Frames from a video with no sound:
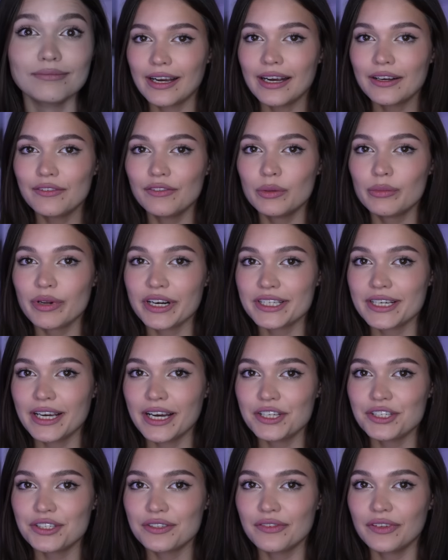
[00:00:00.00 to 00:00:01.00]
Как выбрать
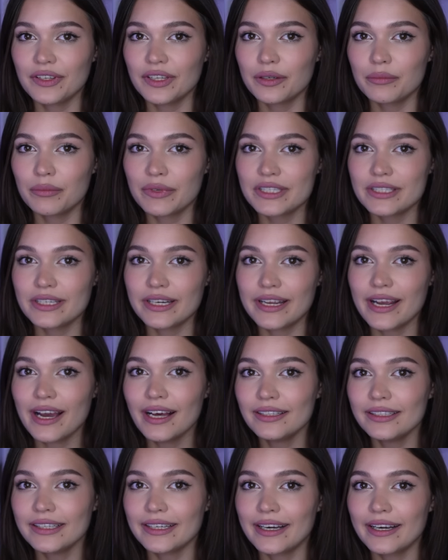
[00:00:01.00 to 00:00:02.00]
качественные
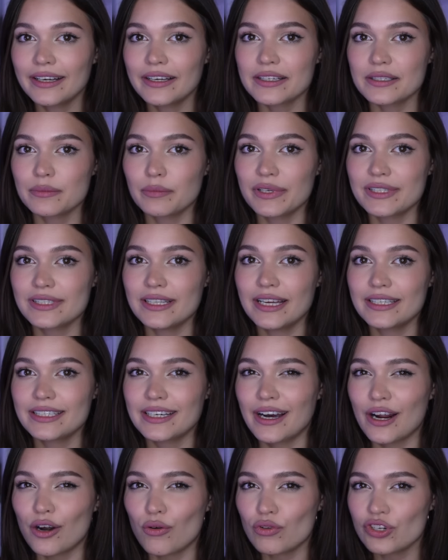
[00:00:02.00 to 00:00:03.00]
материалы и как распознать
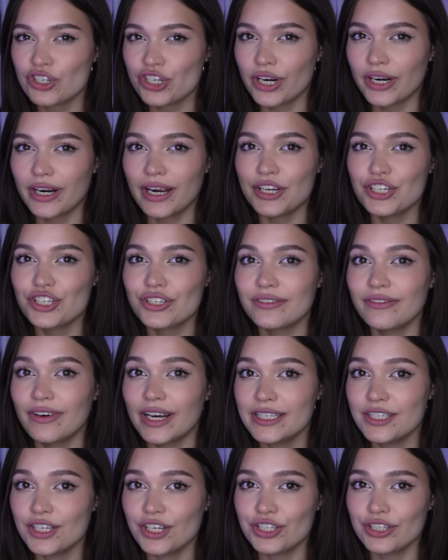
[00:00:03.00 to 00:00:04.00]
хорошее качество
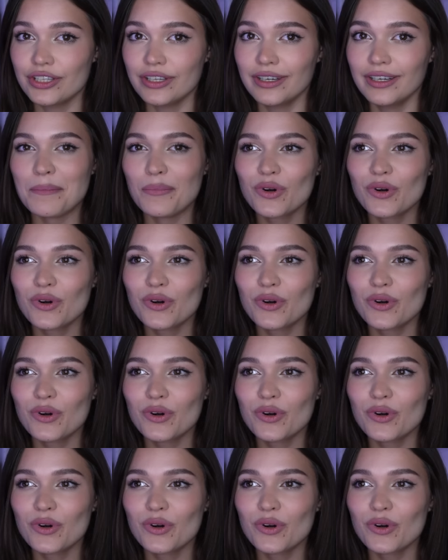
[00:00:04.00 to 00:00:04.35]
одежды.